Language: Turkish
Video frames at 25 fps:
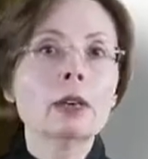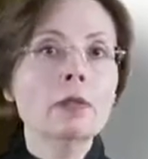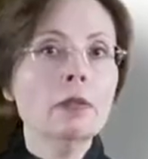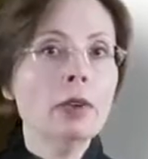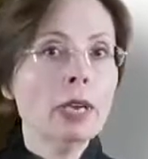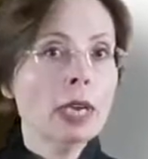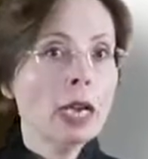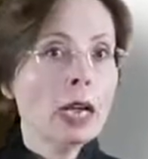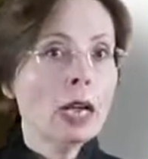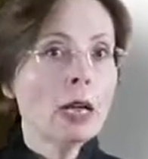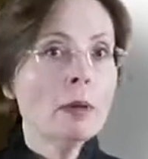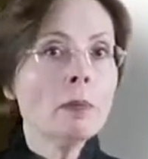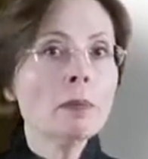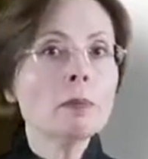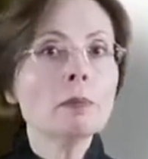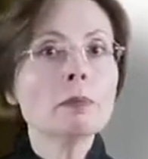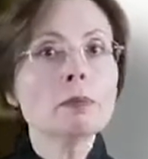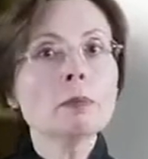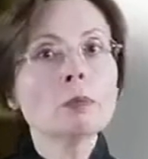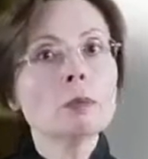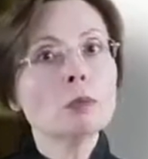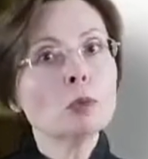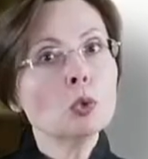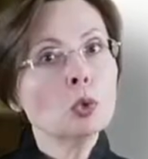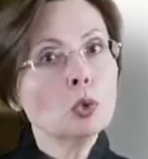veya
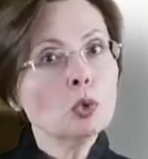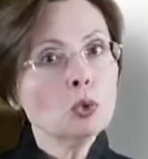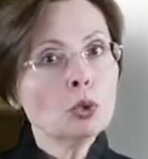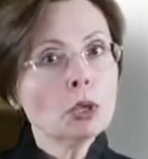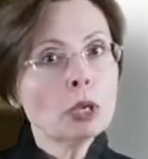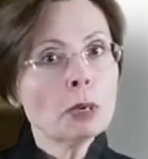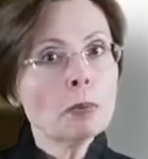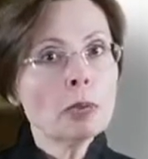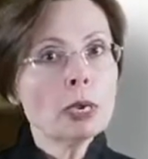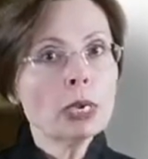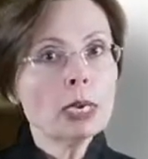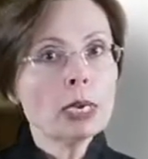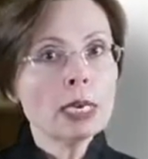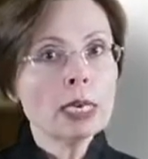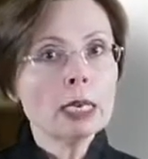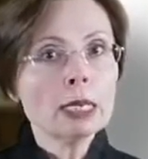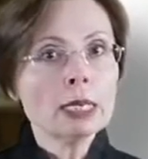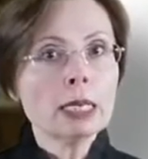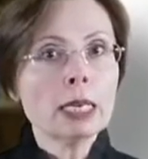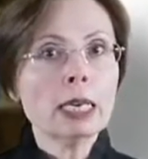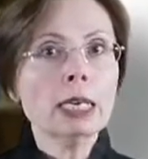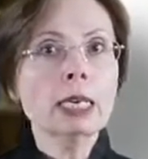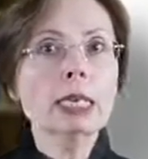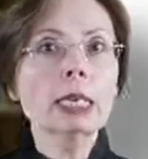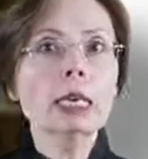bununla
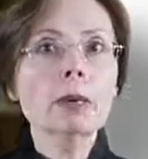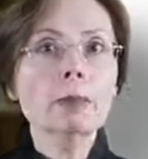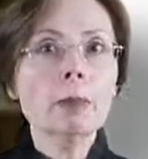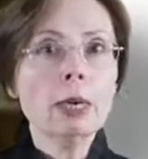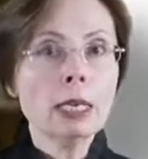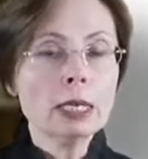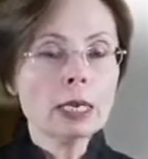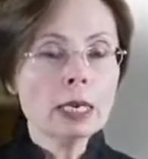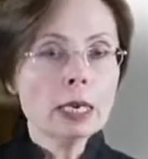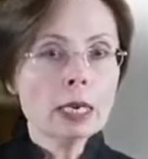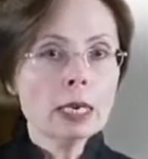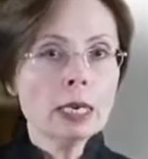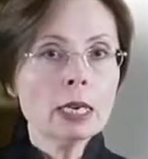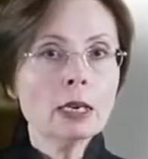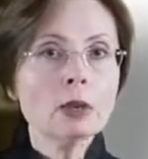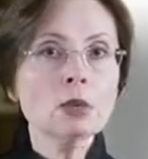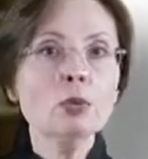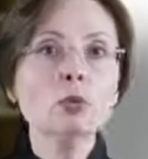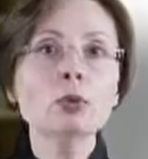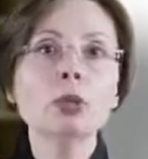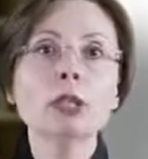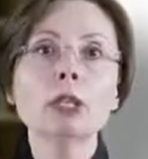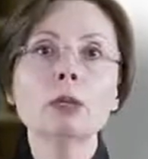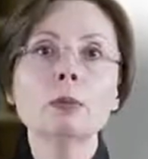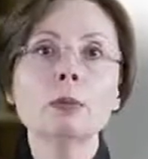birlikte yine beta 2
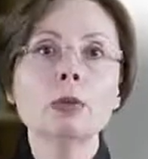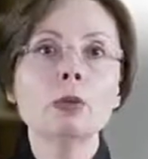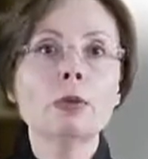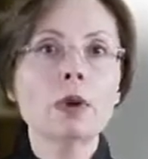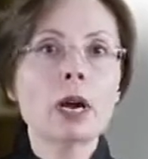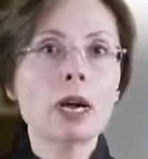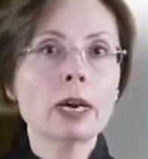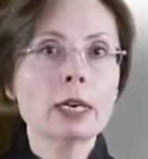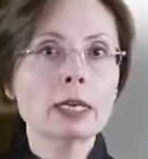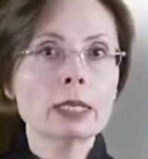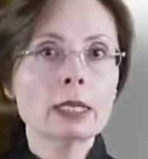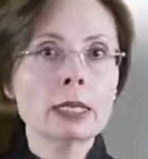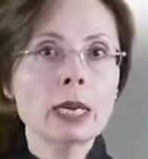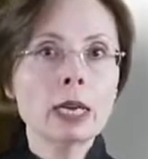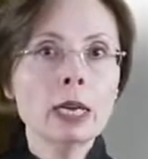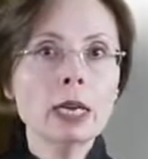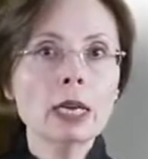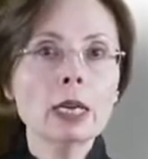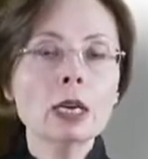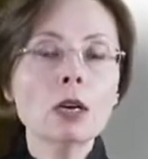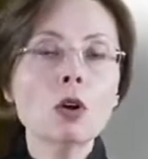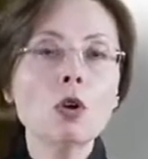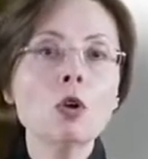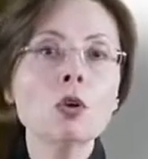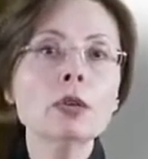kullanımı varsa
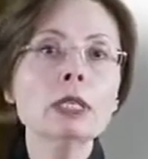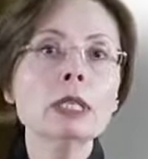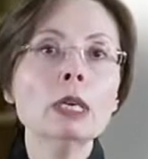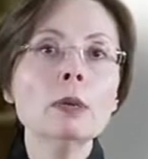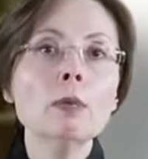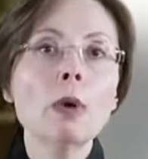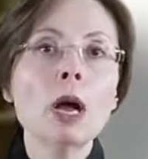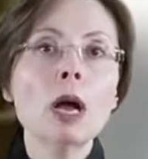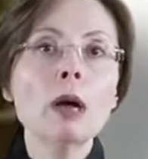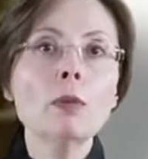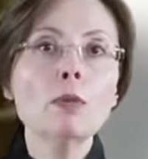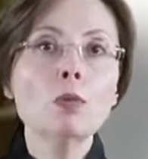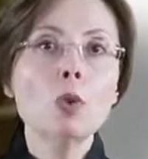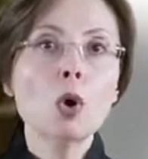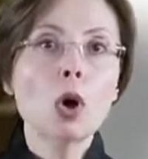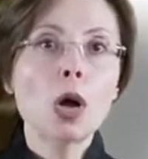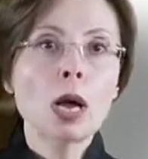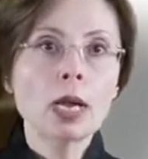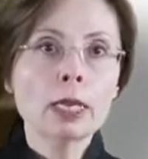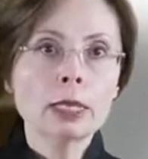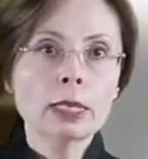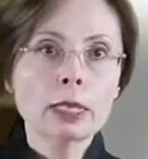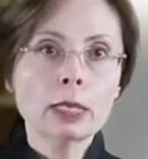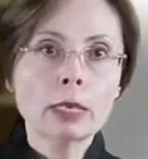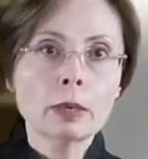o zaman bu
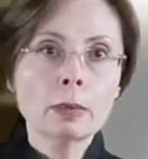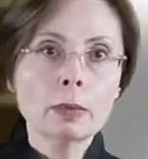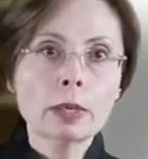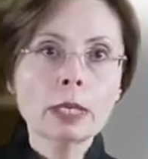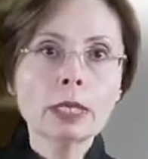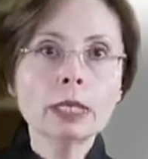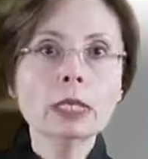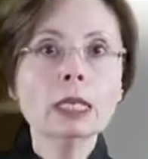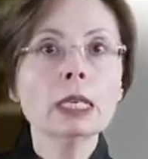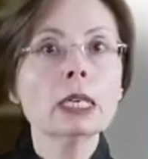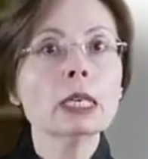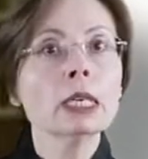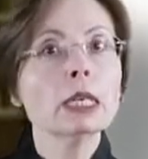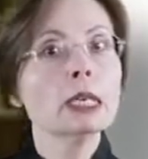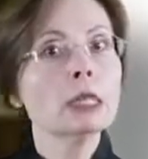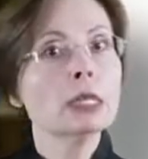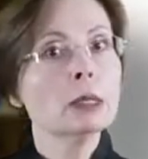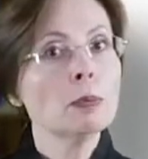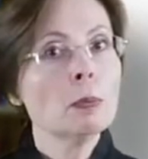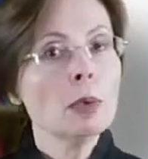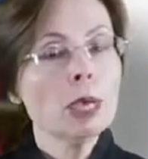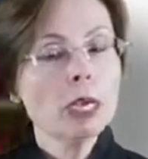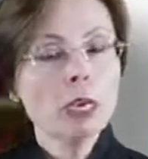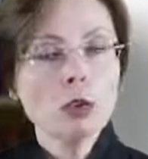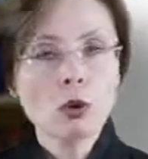hastamız
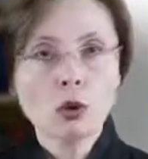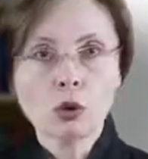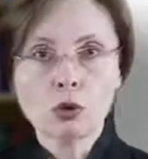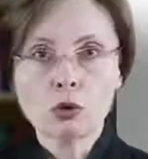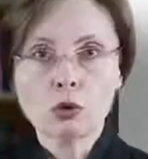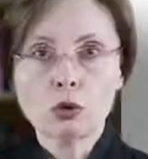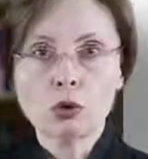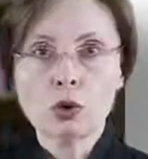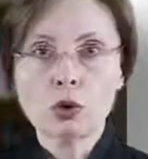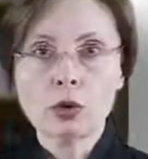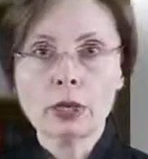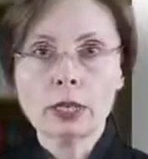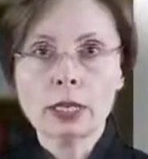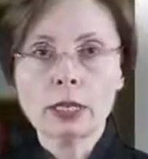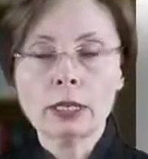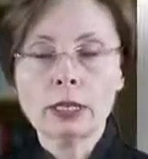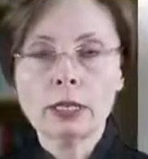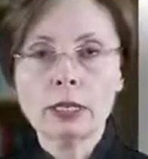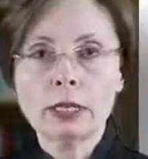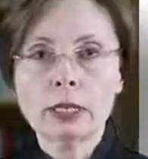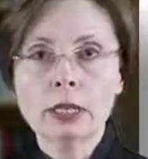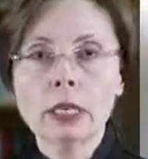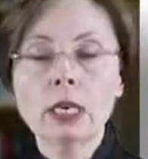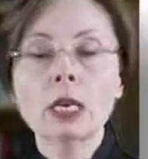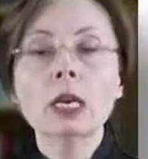kısmi
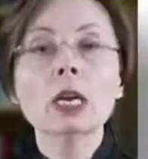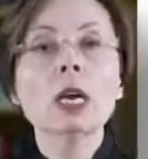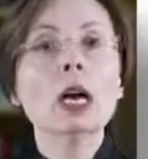kontroldedir.